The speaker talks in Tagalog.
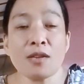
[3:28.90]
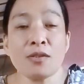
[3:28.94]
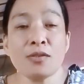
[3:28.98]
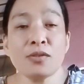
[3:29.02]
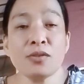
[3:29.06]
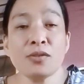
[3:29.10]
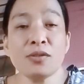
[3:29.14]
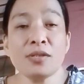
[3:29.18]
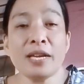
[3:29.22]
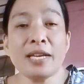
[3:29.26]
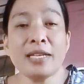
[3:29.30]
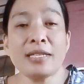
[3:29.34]

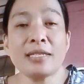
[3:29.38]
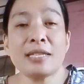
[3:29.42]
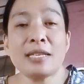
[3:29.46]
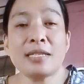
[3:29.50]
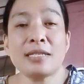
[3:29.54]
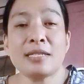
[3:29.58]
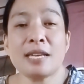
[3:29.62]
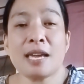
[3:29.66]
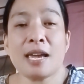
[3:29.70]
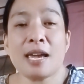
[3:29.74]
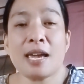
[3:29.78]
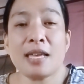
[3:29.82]
So guys,
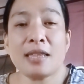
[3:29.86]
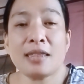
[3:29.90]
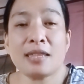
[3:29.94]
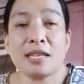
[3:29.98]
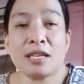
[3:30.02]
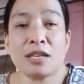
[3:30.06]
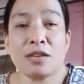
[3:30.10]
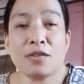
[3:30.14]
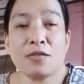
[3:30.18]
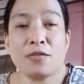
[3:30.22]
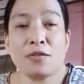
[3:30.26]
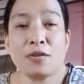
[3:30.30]
that's it.
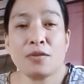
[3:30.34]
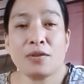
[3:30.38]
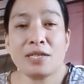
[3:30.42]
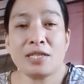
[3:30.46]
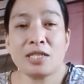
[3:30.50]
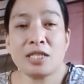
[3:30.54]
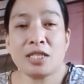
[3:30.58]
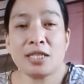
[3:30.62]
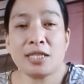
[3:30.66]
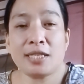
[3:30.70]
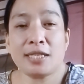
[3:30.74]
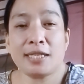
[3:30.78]
Thank you for
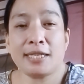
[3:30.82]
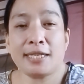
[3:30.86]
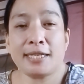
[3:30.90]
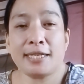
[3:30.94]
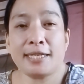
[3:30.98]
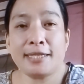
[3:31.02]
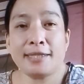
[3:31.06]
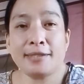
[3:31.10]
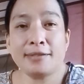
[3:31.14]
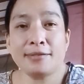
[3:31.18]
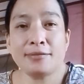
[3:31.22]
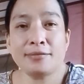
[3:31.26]

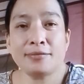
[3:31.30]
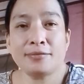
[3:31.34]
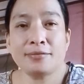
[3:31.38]
watching.